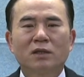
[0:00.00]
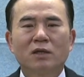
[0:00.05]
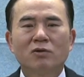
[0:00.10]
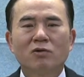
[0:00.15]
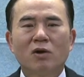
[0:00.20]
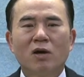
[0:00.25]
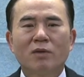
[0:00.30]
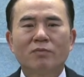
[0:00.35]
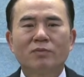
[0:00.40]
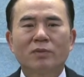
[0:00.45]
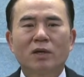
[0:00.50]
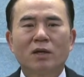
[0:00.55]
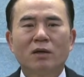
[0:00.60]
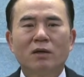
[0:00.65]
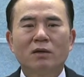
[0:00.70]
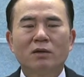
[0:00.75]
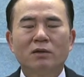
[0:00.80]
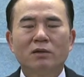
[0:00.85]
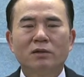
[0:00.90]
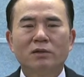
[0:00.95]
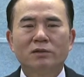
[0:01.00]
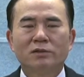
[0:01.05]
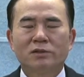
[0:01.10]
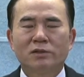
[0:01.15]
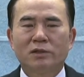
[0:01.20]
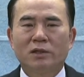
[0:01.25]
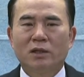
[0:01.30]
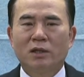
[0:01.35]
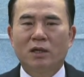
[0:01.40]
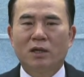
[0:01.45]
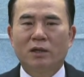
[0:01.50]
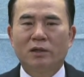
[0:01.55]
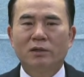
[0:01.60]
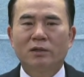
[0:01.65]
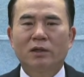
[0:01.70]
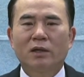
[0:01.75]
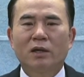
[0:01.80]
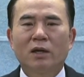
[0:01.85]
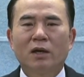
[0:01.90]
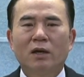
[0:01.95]
너희와 함께 있으리라
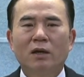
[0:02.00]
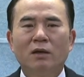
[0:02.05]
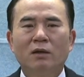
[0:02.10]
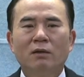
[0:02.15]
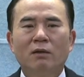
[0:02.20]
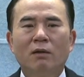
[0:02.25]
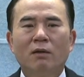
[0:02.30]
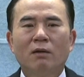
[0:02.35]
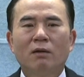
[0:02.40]
이렇게